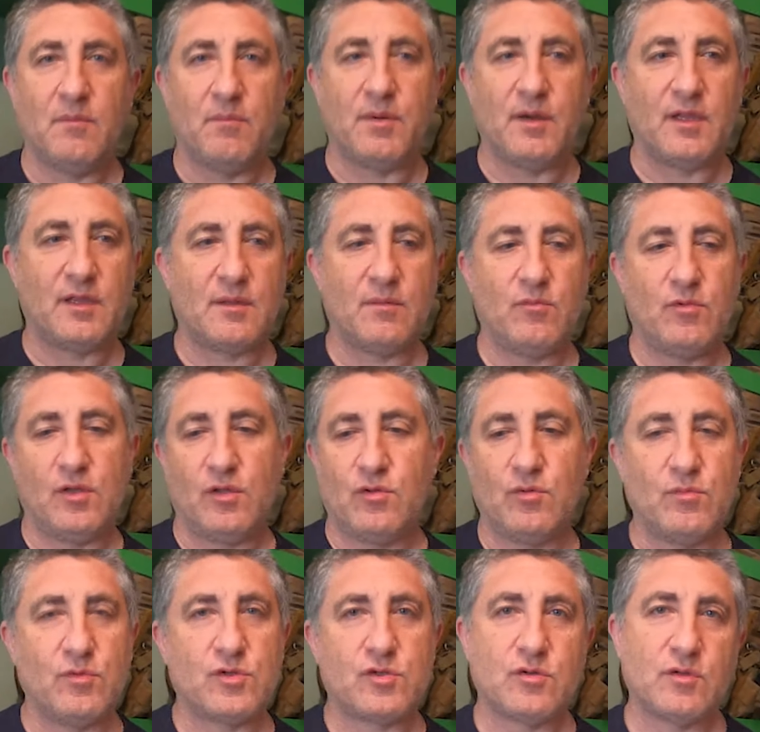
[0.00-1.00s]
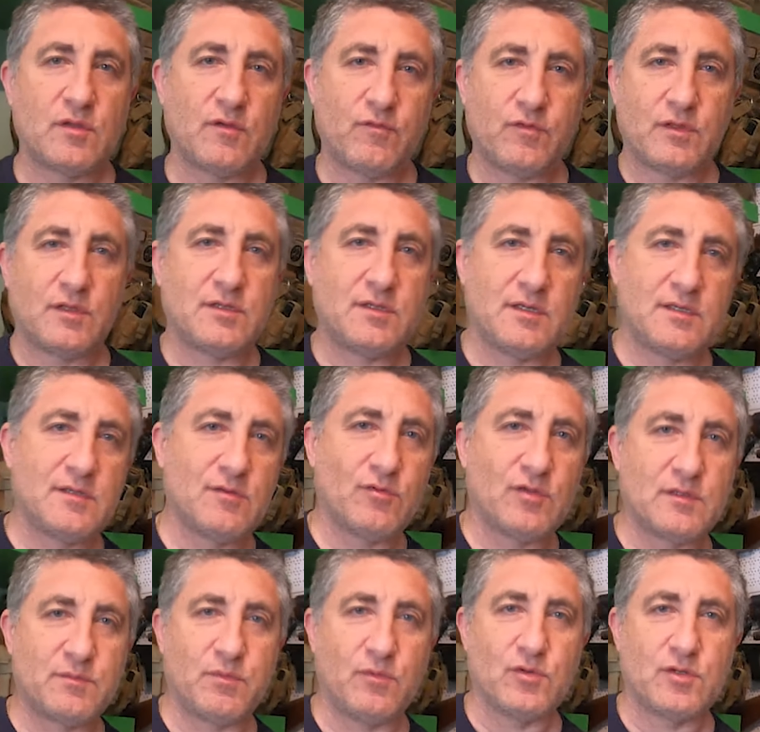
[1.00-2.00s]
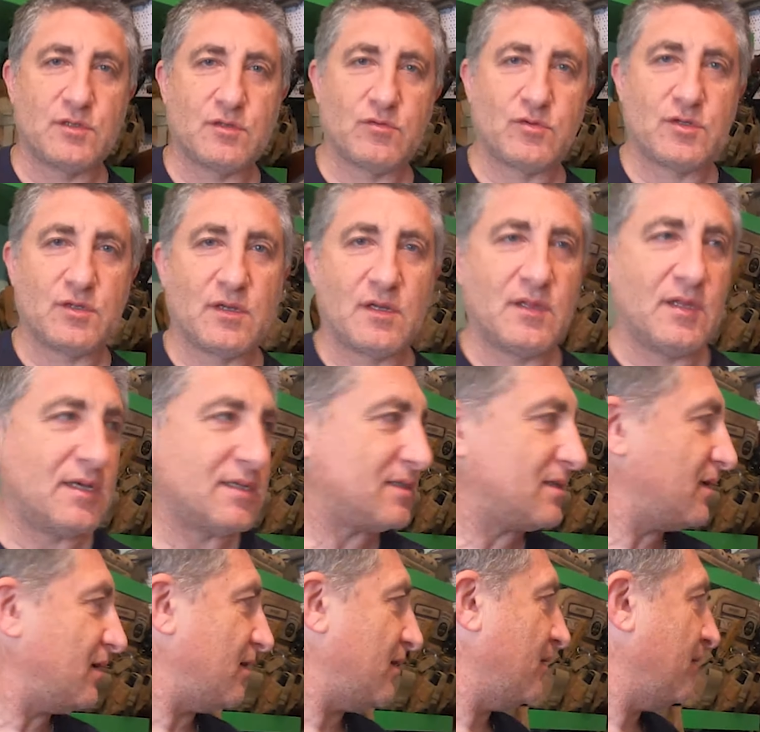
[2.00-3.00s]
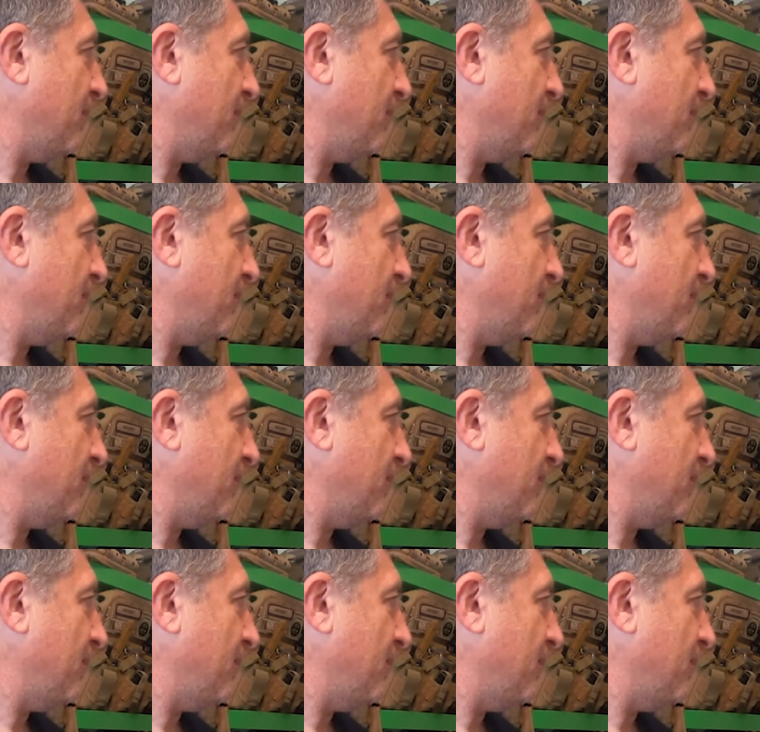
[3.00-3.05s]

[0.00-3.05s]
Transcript: Поэтому я думаю, что эта фотосессия у нас получится очень классная.